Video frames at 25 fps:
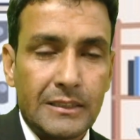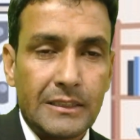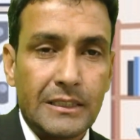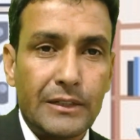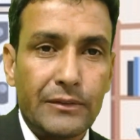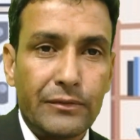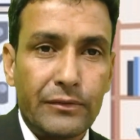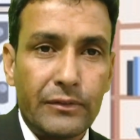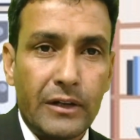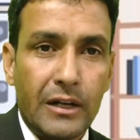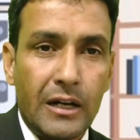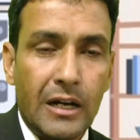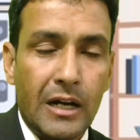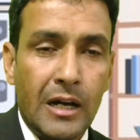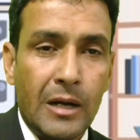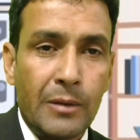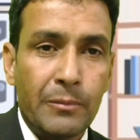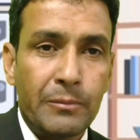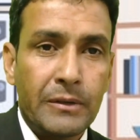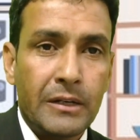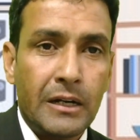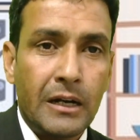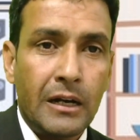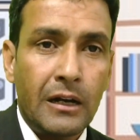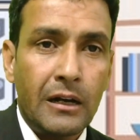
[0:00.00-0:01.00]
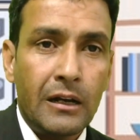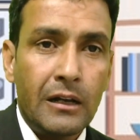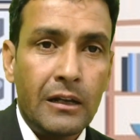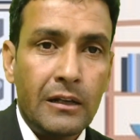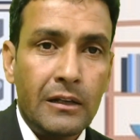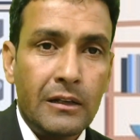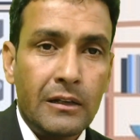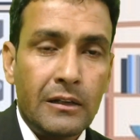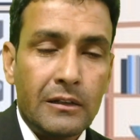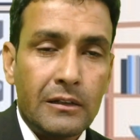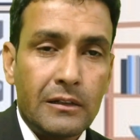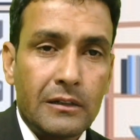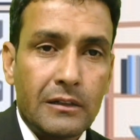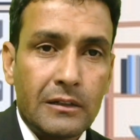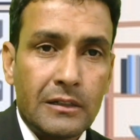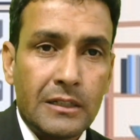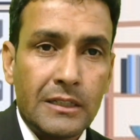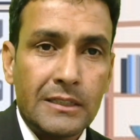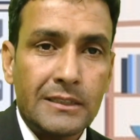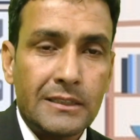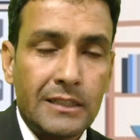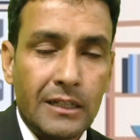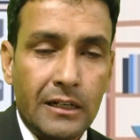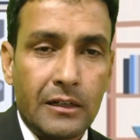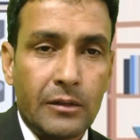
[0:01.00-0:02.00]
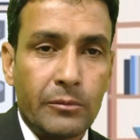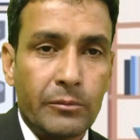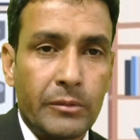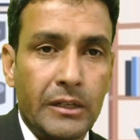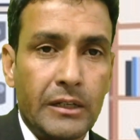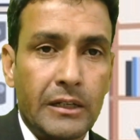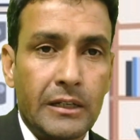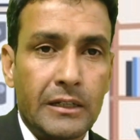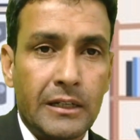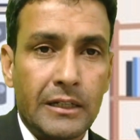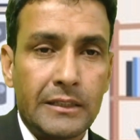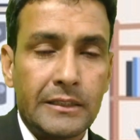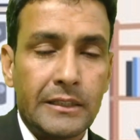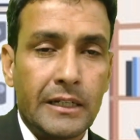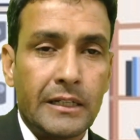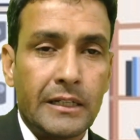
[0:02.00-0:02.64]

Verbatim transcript: सिर्फ आपका खसरा नंबर लिखा